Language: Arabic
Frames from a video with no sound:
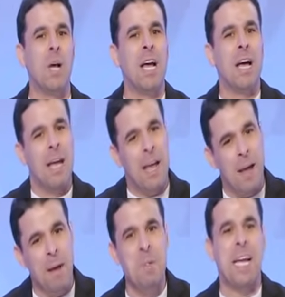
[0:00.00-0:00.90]
آه
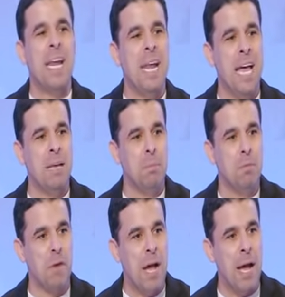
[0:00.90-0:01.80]
ابني كان نايم
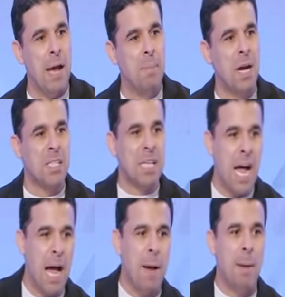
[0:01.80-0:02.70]
فاما
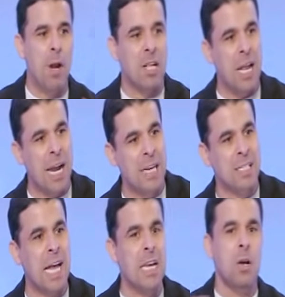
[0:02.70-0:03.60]
يصحى هبقى اعمل اطلع
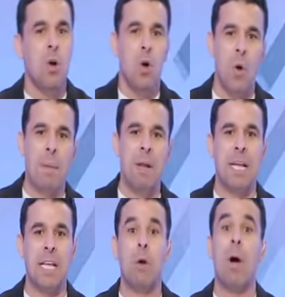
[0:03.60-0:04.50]
لساني واعمل
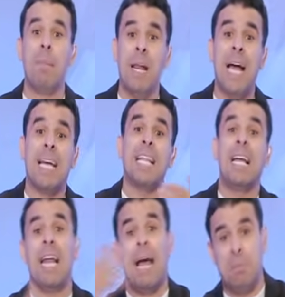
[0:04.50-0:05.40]
كده واعملها كده
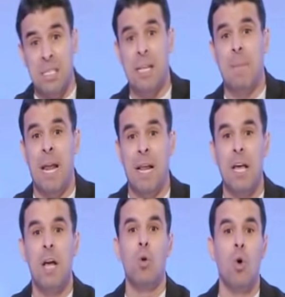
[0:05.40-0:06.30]
للعيبه
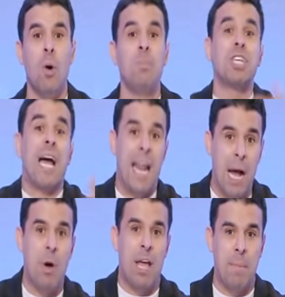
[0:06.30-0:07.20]
الزمالك وهو مش على
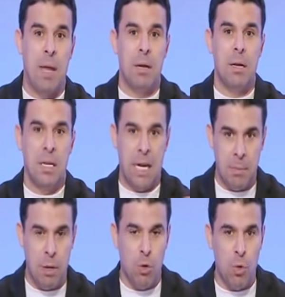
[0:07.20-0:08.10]
الهوا كمان
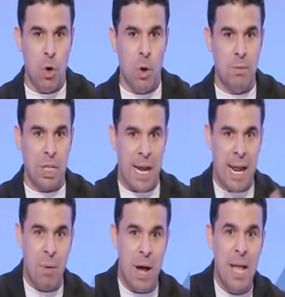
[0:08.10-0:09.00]
يعني ما يكون هو مش
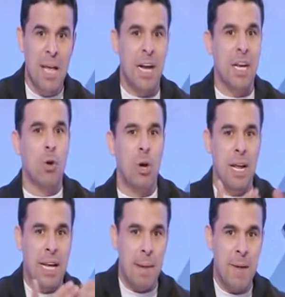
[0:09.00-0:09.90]
على الهوا يعني اروح
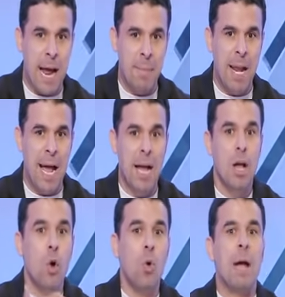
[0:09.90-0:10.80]
للكاميرا اعملها
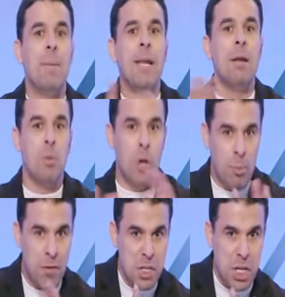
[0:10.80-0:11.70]
وكمان لو
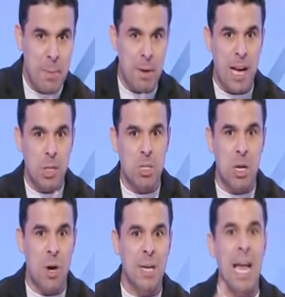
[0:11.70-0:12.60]
ما فيش كاميرا محدش
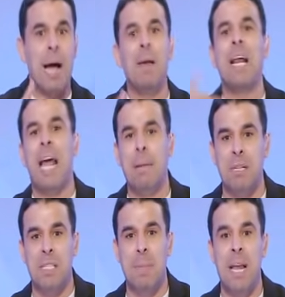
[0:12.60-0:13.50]
بيصورني اعملها لعيبه
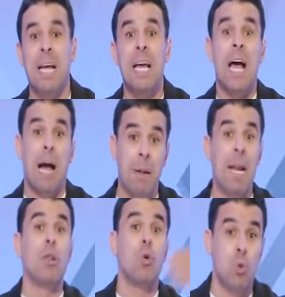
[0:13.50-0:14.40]
الزمالك
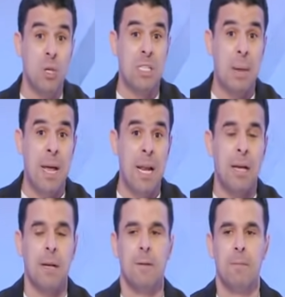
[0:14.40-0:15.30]
اعملها لجمهور الزمالك